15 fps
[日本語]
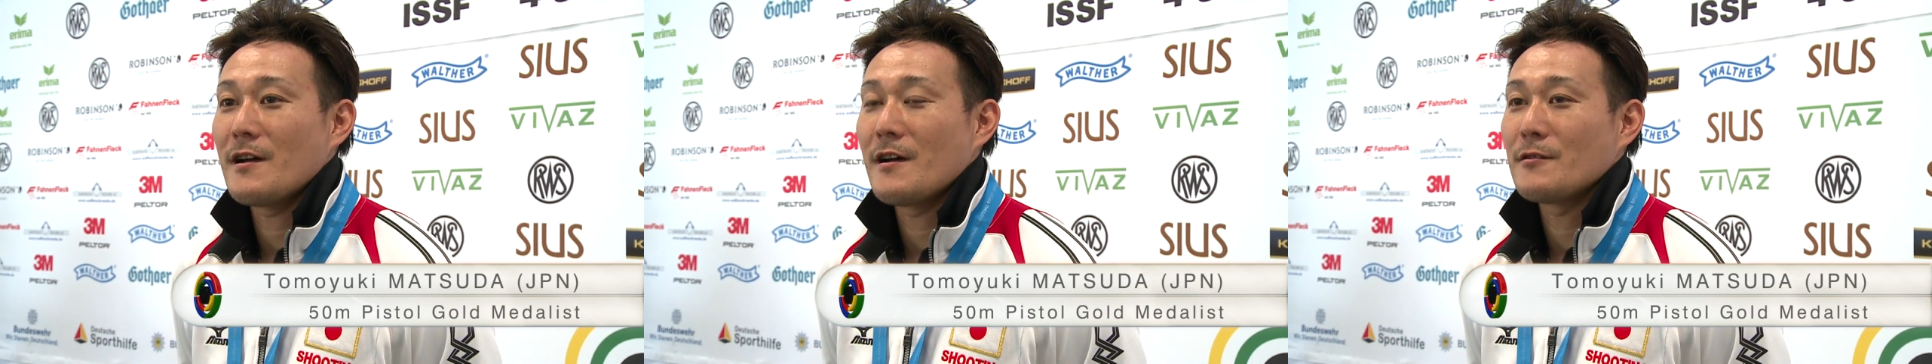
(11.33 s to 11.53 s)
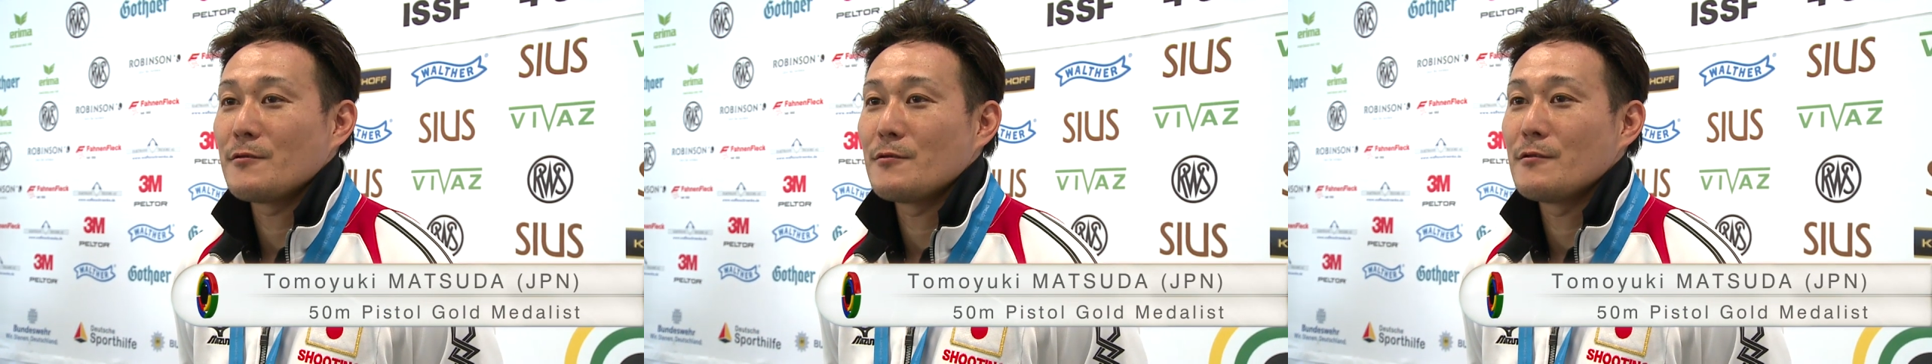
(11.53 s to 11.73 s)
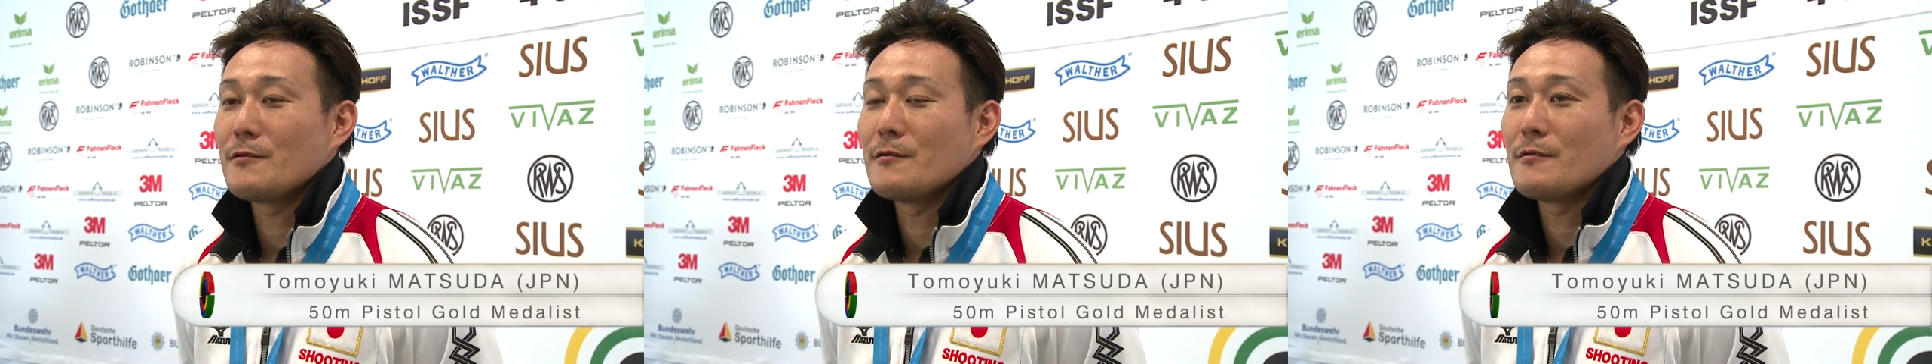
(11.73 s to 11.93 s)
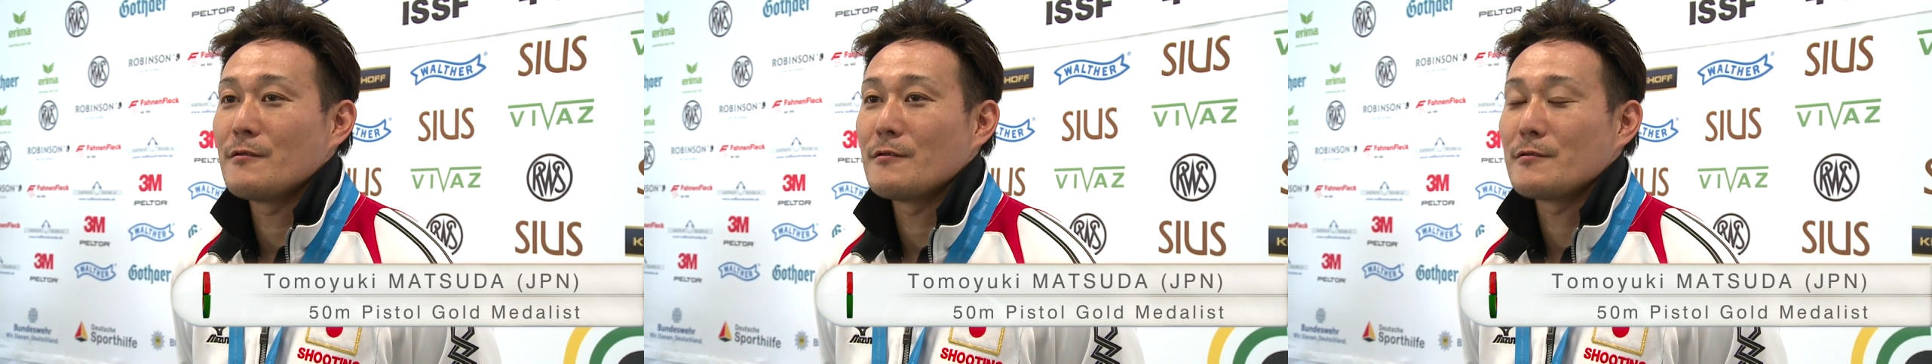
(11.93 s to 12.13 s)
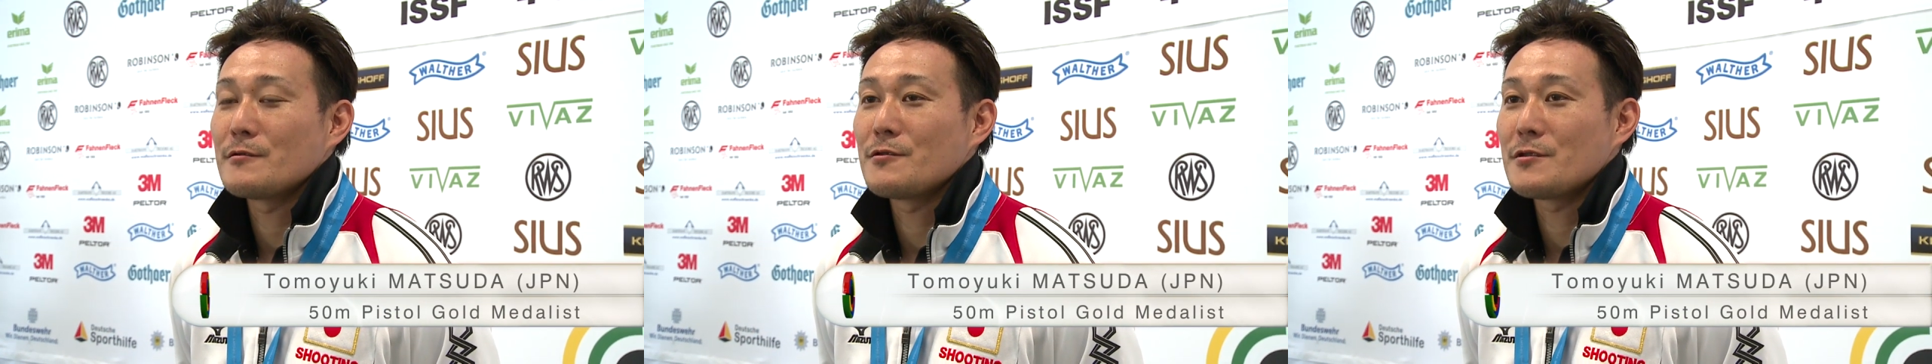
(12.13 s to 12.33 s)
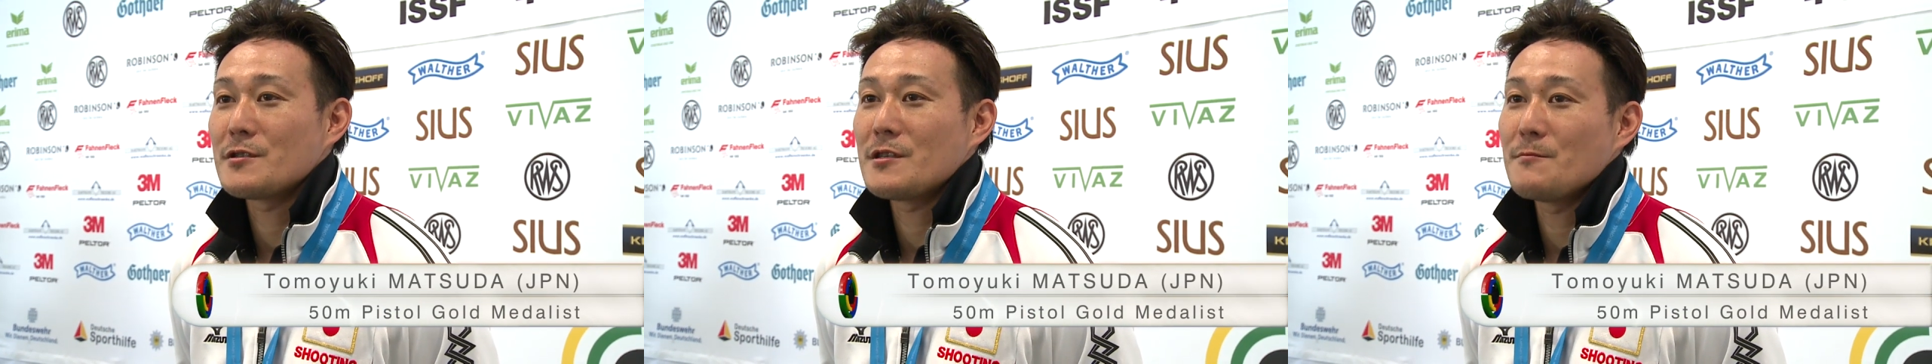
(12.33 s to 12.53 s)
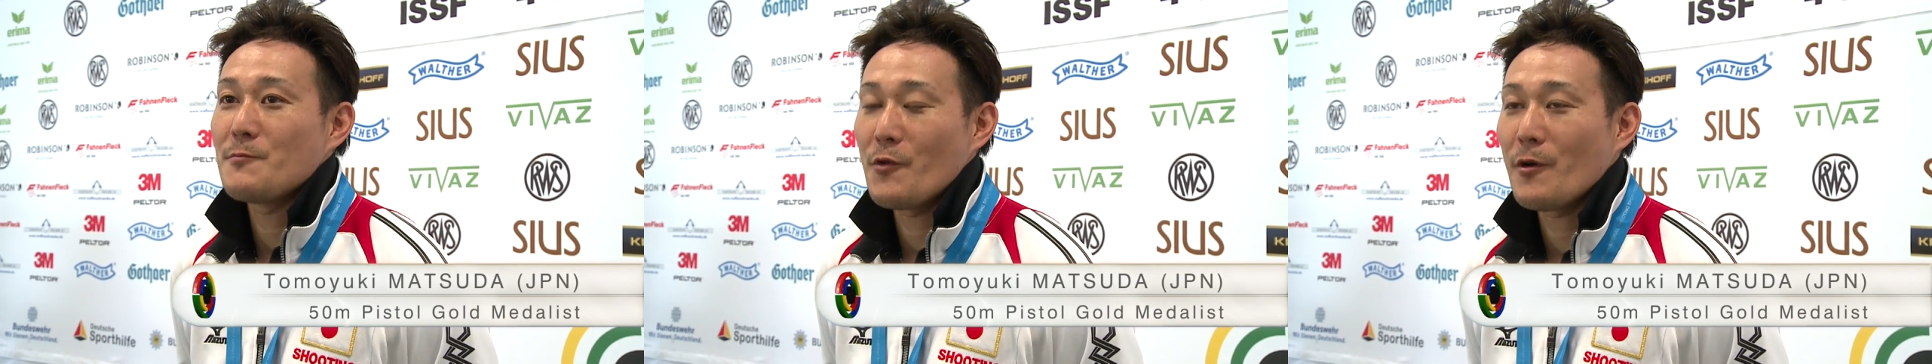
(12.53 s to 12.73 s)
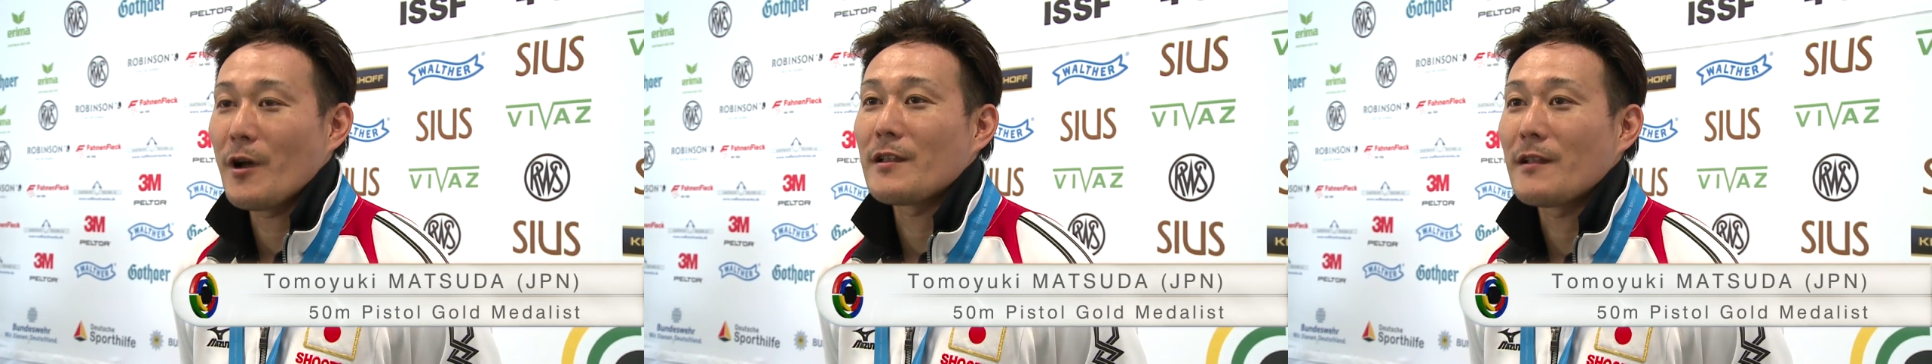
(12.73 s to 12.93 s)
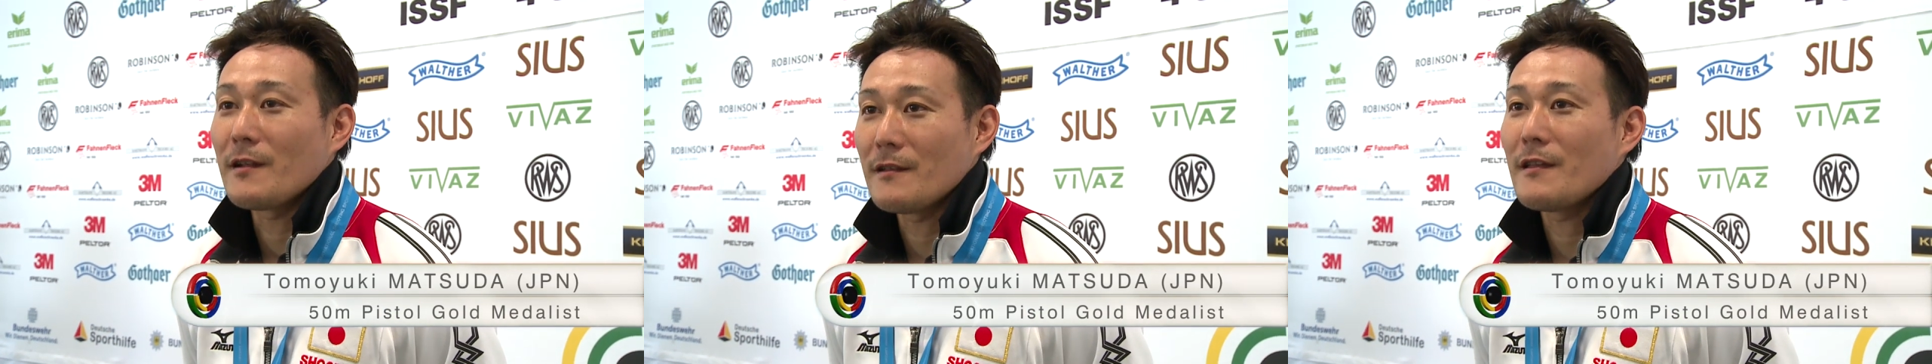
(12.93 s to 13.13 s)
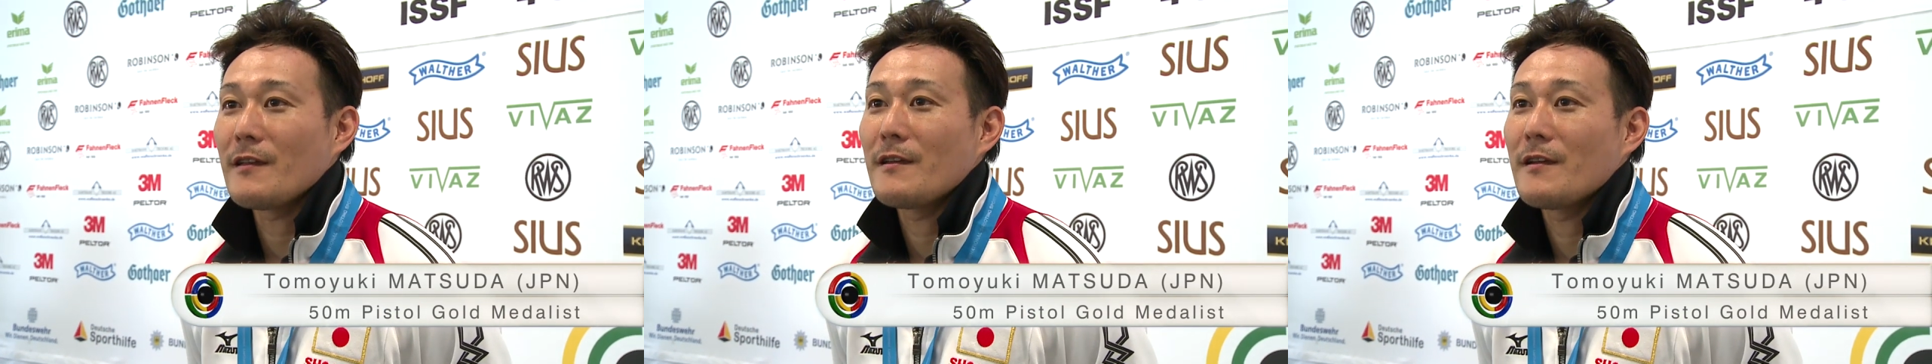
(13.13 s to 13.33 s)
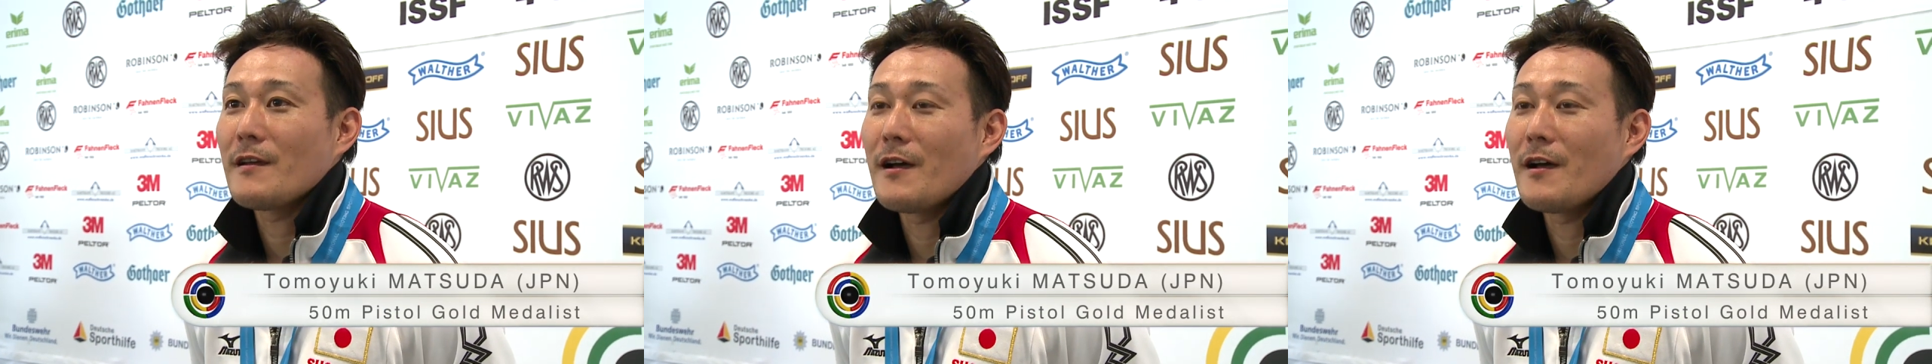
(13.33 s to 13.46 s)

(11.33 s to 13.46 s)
あの調子も良かったんで、